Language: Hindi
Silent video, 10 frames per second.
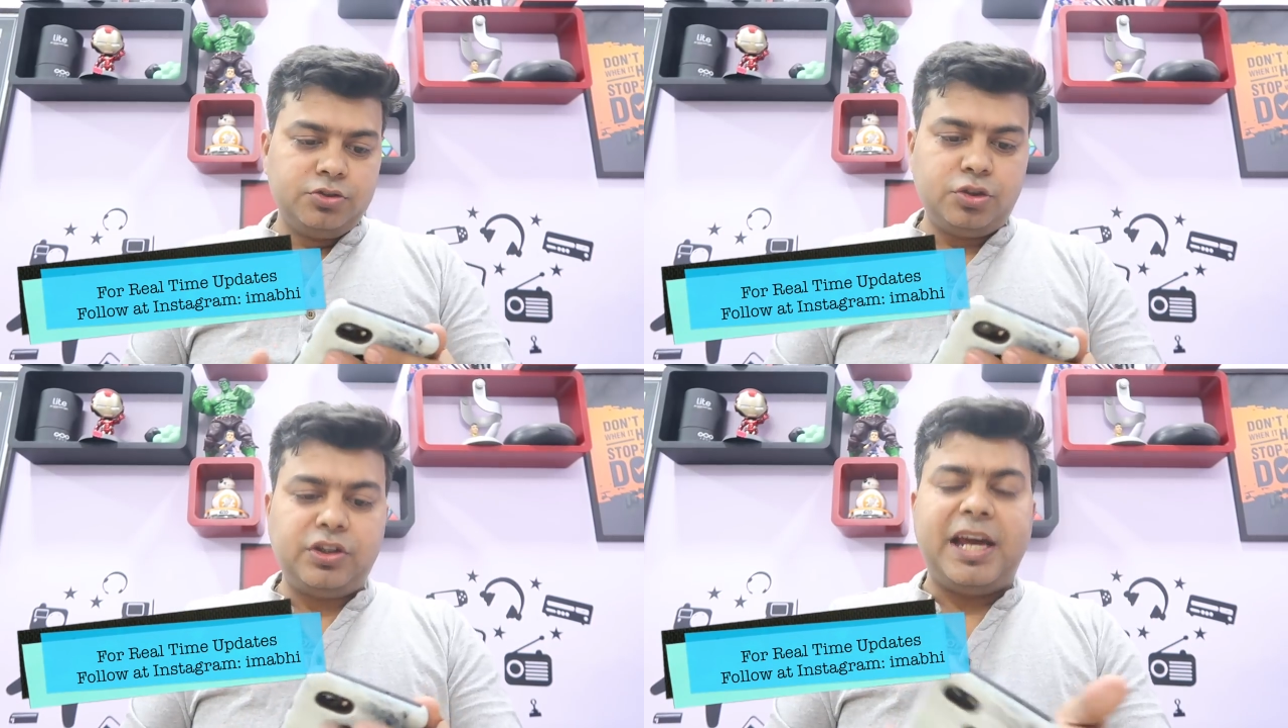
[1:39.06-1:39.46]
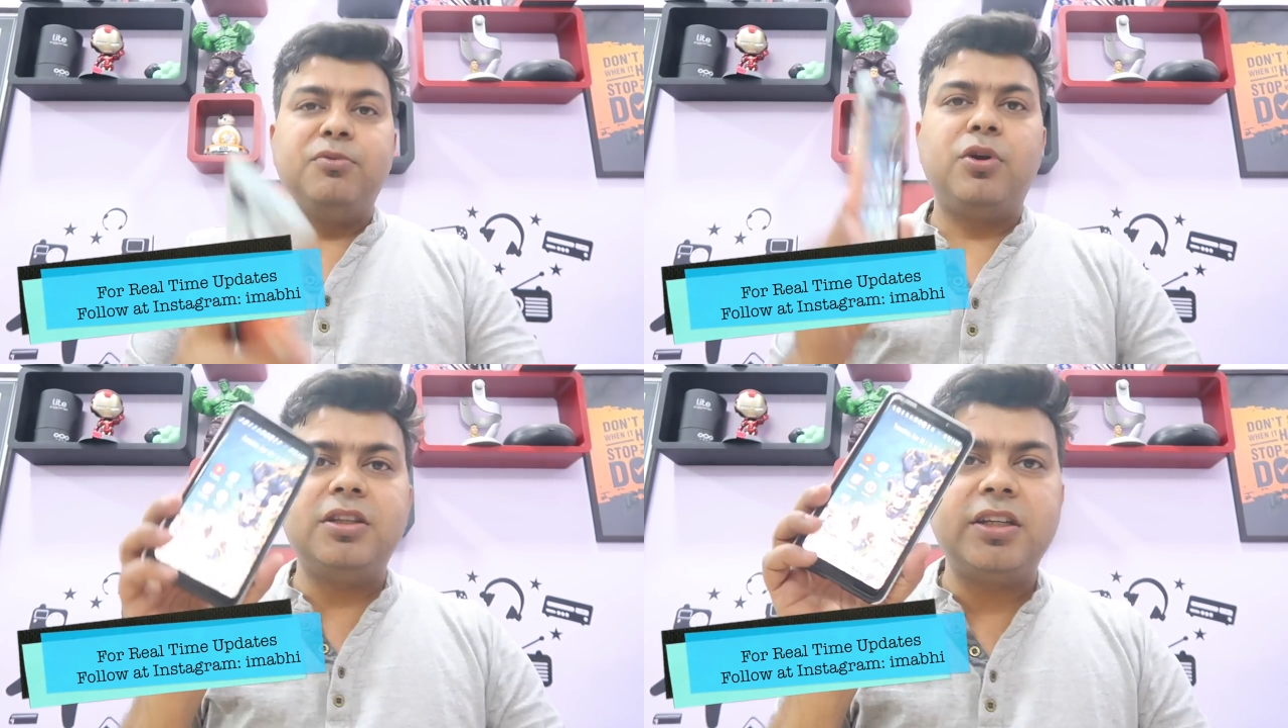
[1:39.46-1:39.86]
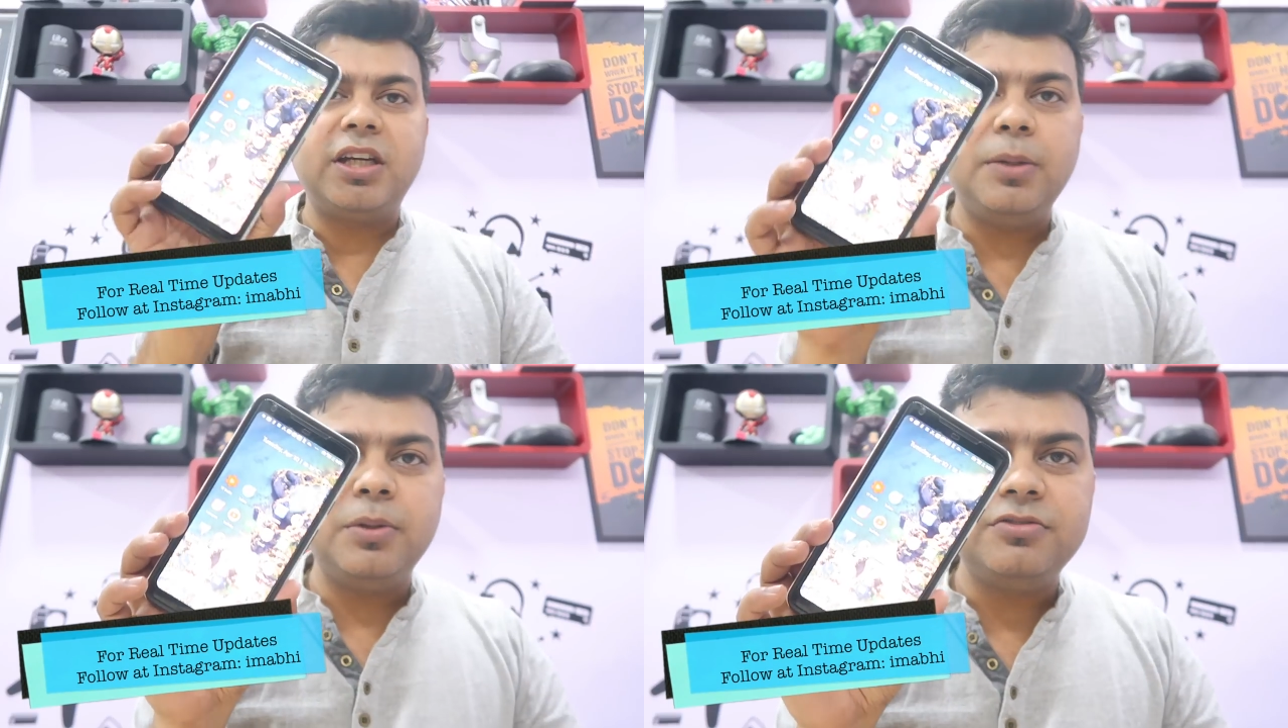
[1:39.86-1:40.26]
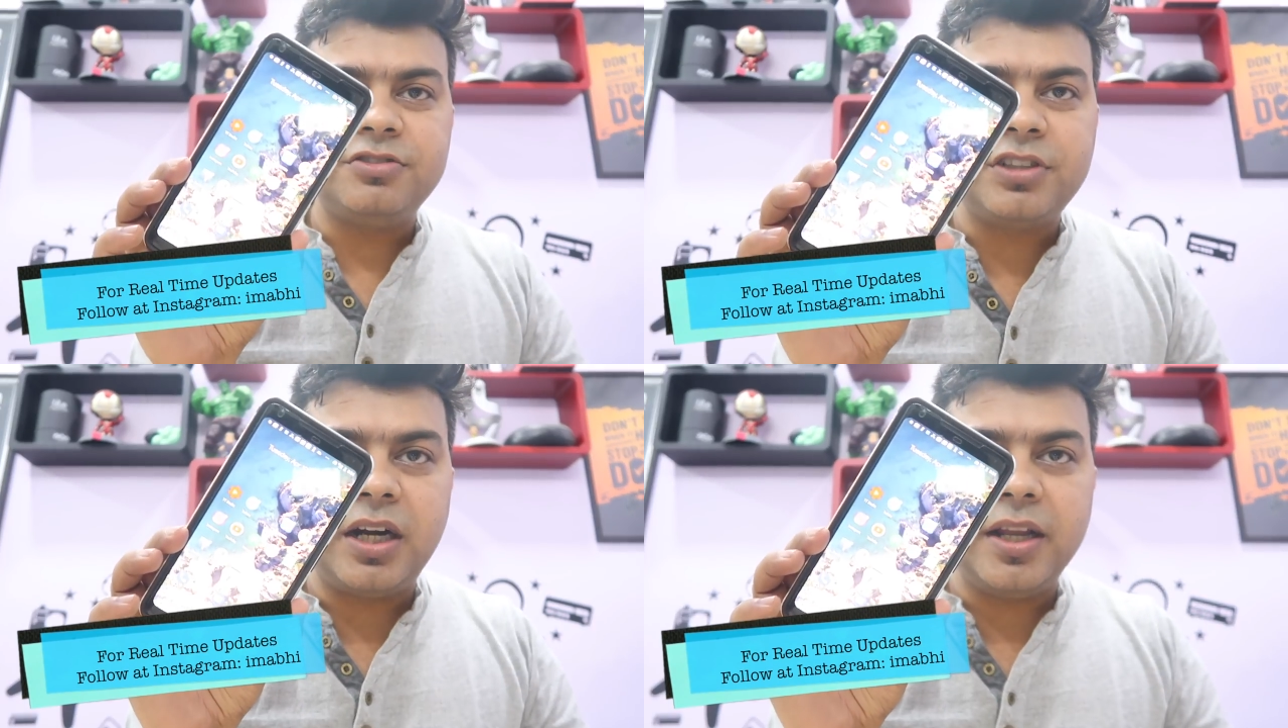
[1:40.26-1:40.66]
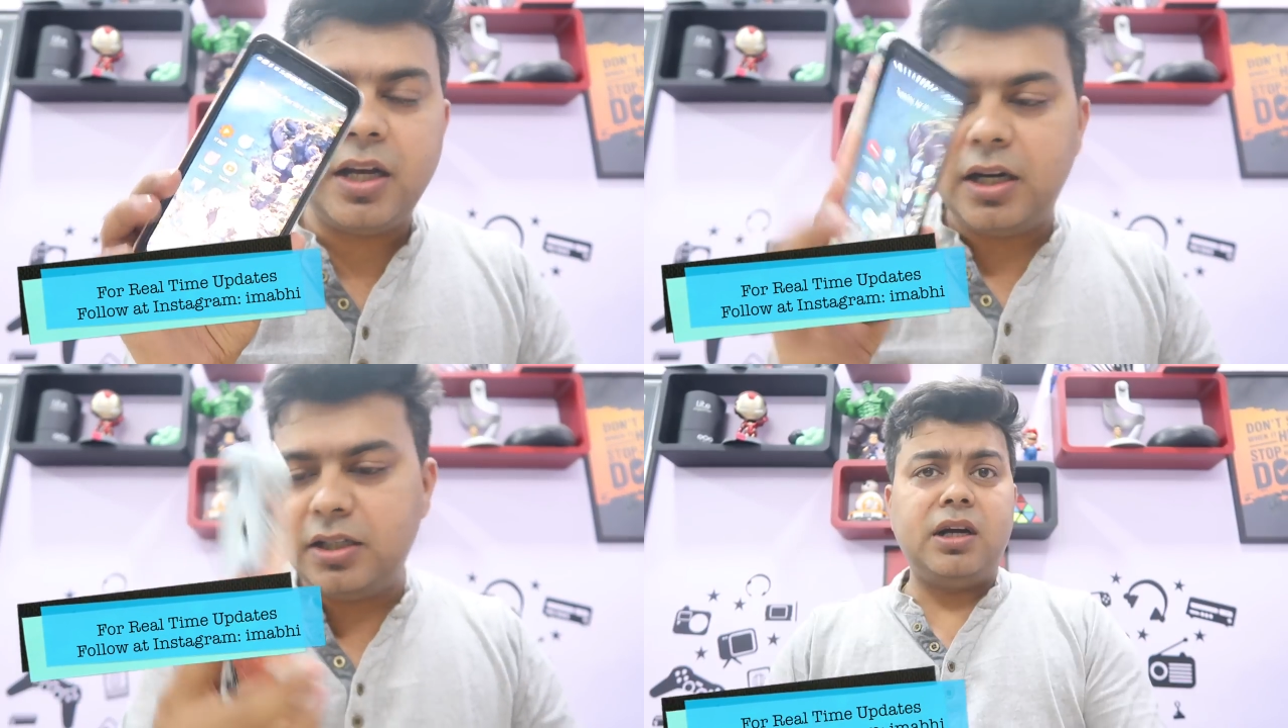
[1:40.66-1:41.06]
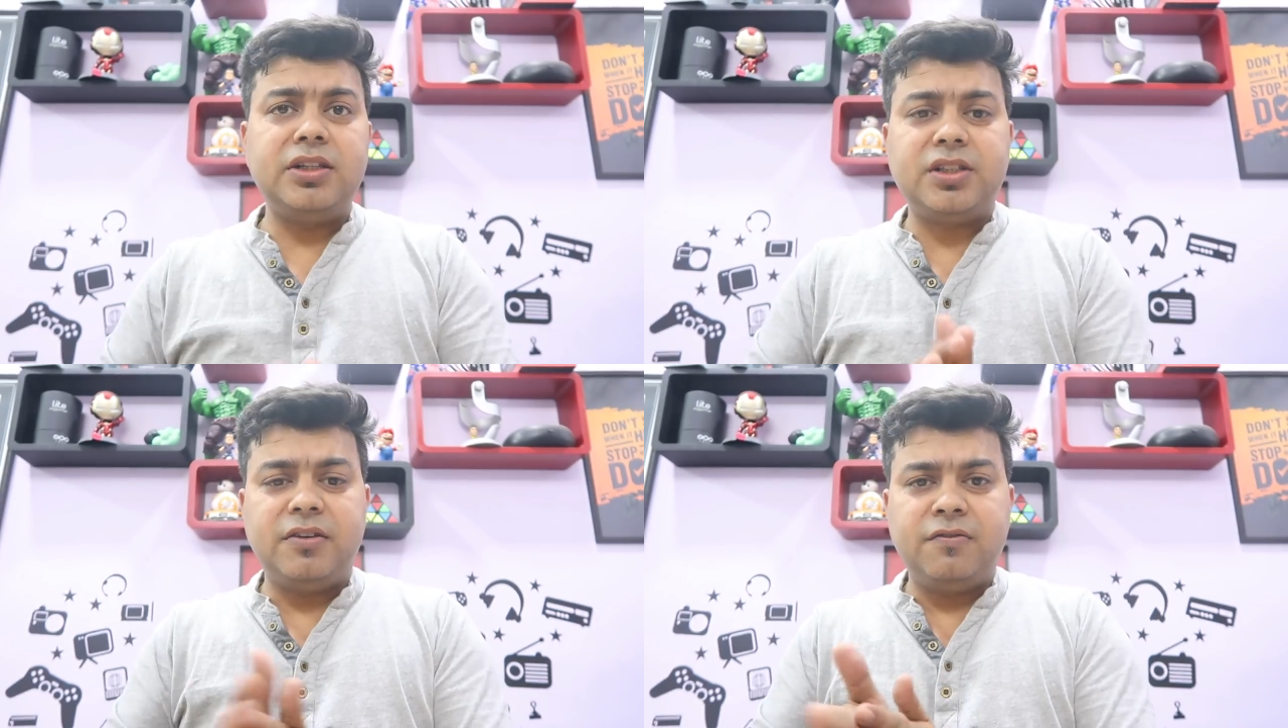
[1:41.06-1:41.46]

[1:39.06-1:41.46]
सो so, टाइम हो रहा है तकरीबन साढ़े आठ आज